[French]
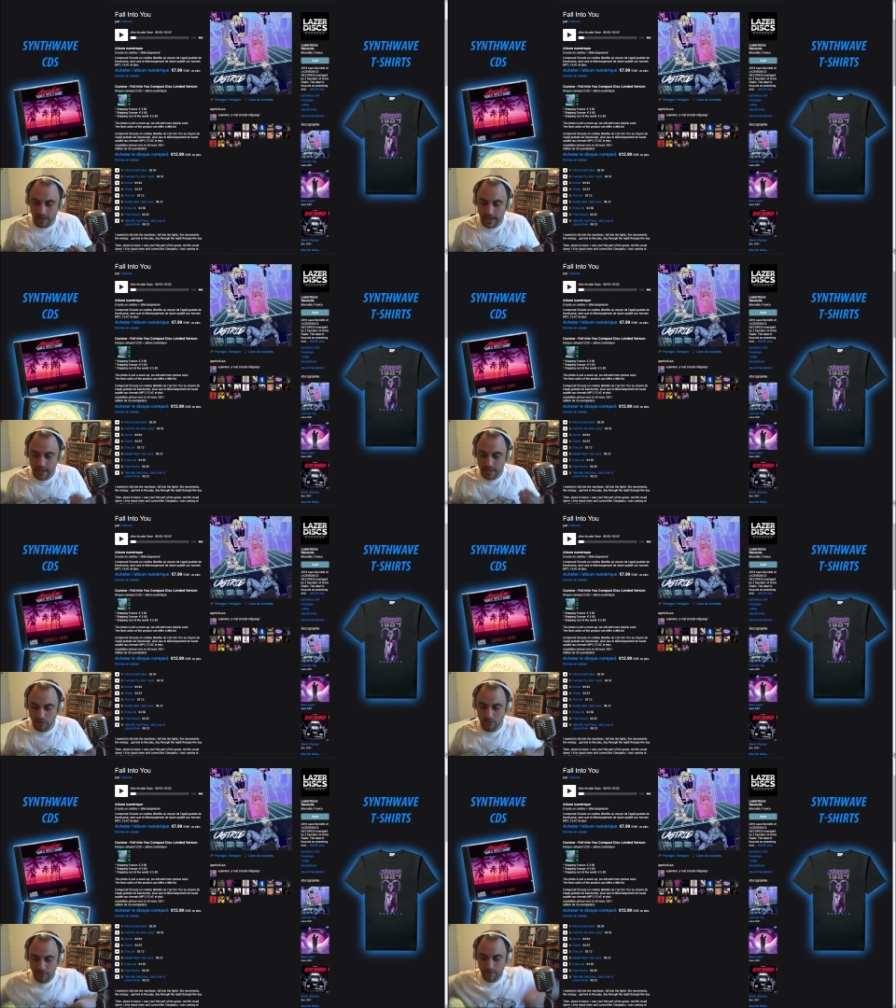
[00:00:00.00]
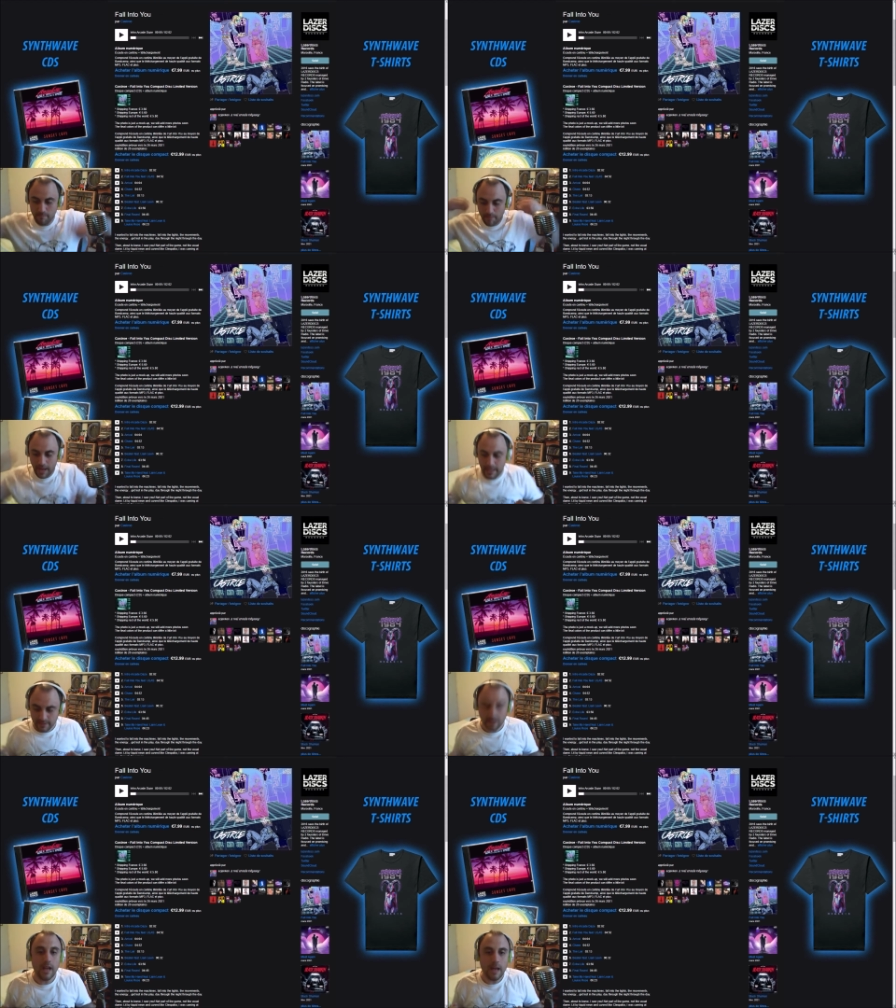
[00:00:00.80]
et il se fait
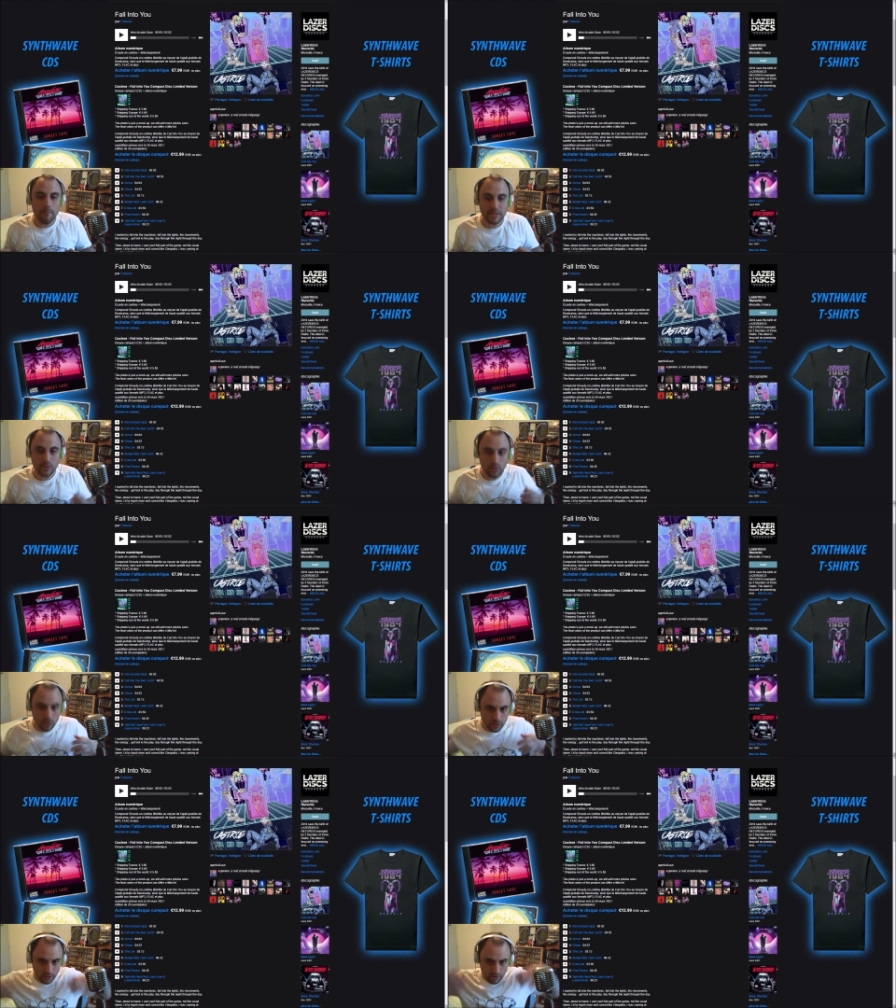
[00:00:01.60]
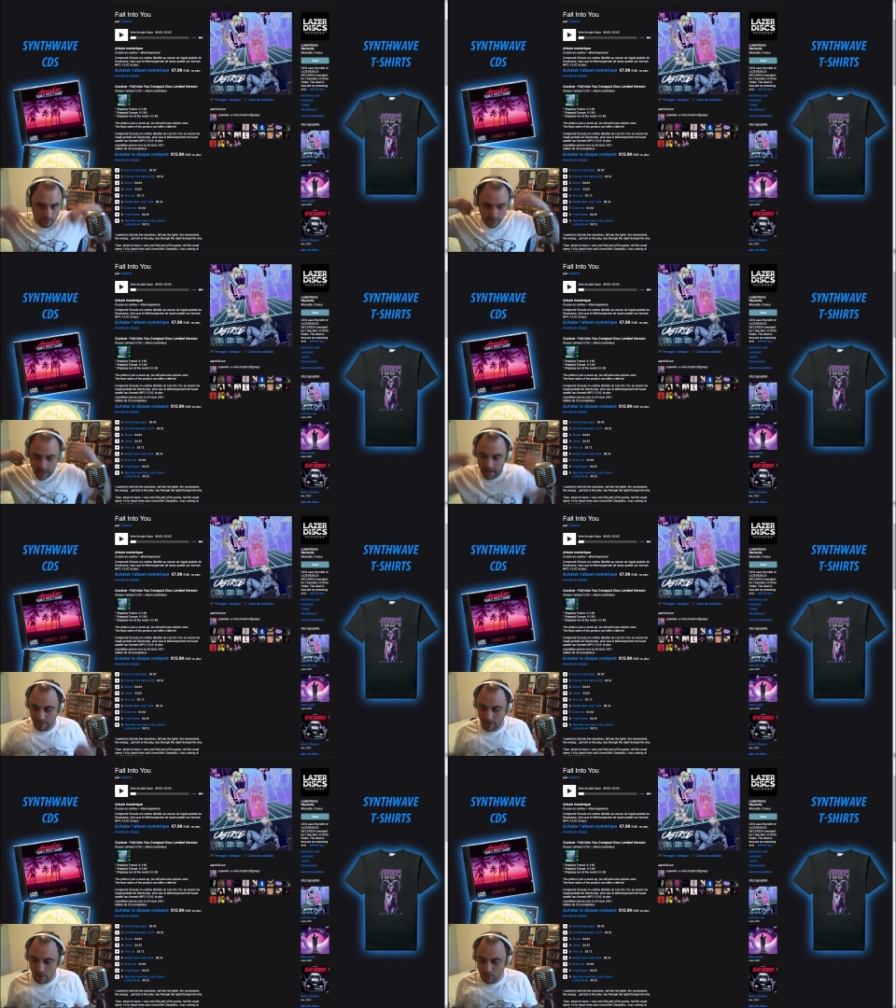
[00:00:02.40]
battre parce qu'on entend vers la
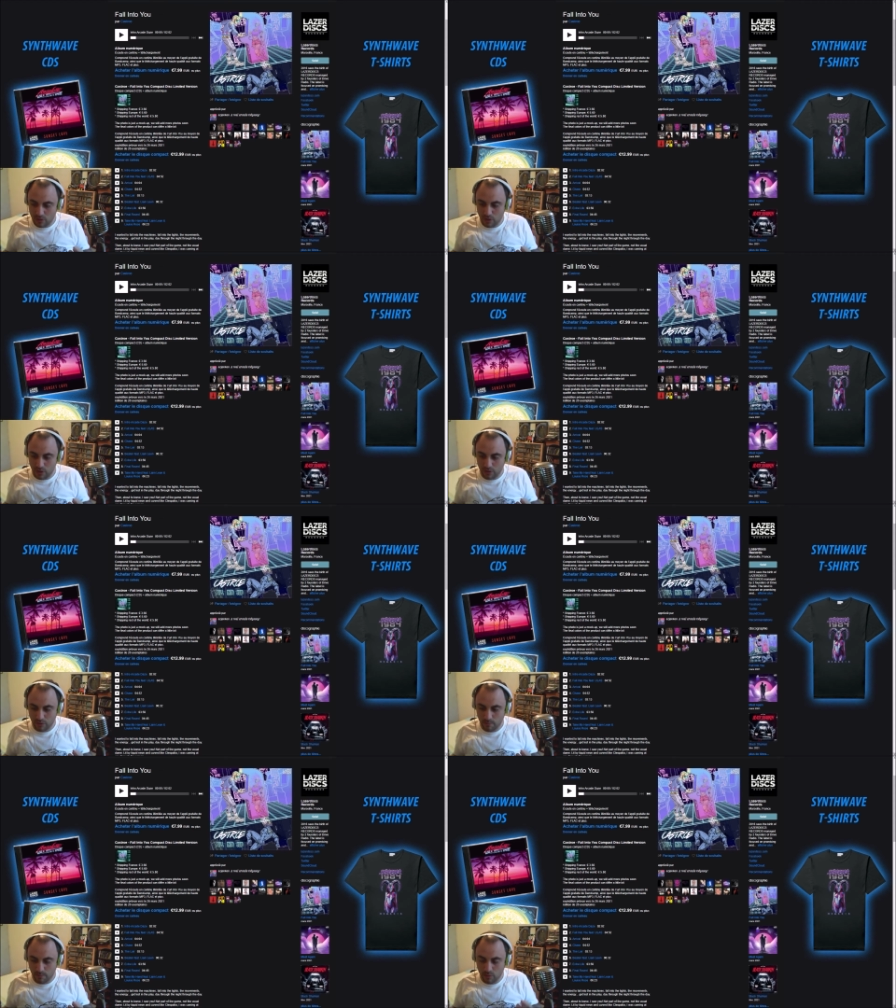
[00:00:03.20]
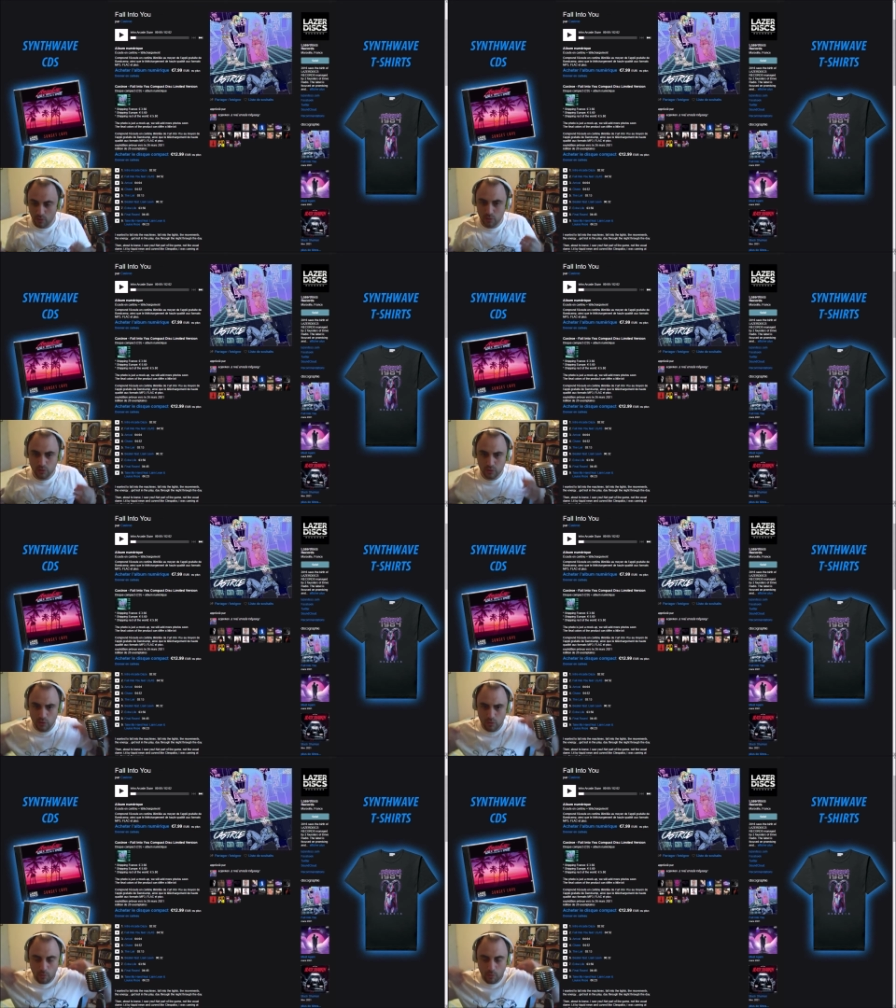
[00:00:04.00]
fin une sorte euh, le son qu'on